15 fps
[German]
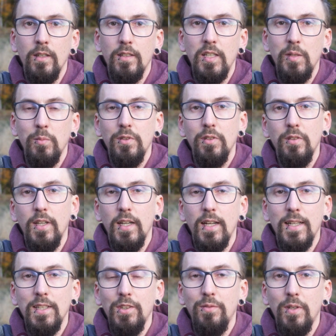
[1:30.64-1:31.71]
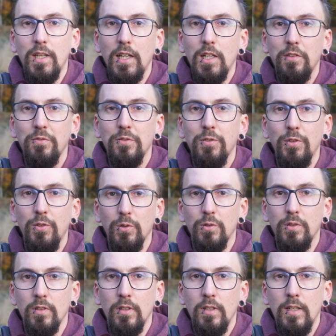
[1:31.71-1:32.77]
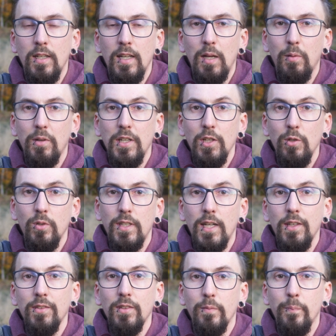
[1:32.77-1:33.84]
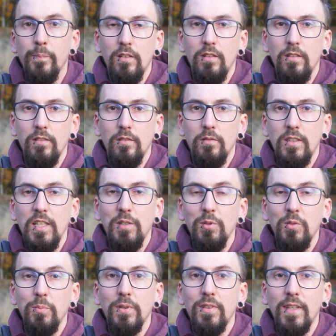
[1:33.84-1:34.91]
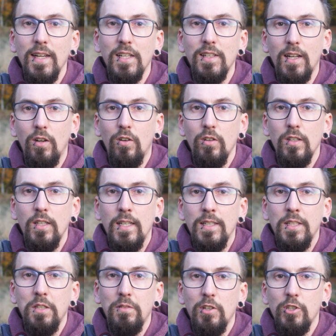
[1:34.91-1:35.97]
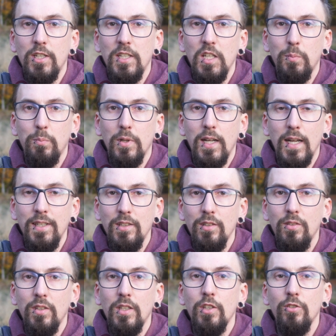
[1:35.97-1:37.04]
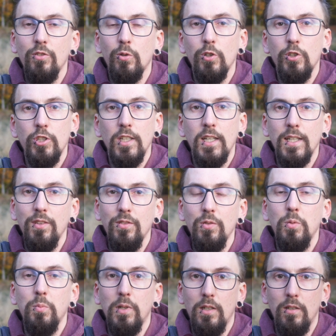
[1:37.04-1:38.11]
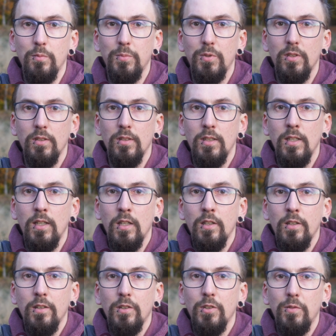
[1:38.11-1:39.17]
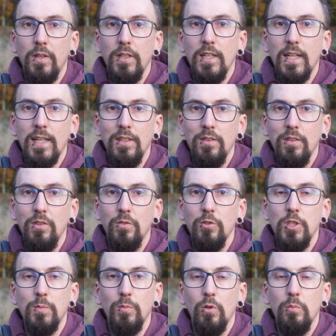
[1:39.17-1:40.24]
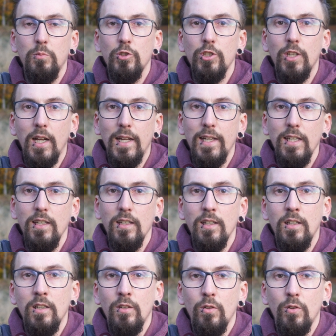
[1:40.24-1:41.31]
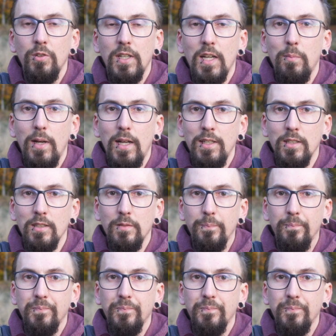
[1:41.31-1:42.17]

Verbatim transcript: Limes ist der Grenzwert einer Funktion. Aber nicht nur das. Limes bezeichnet auch die wahrscheinlich bekannteste historische Grenze überhaupt. Und zwar die Grenze zwischen dem Römischen Reich und Germanien.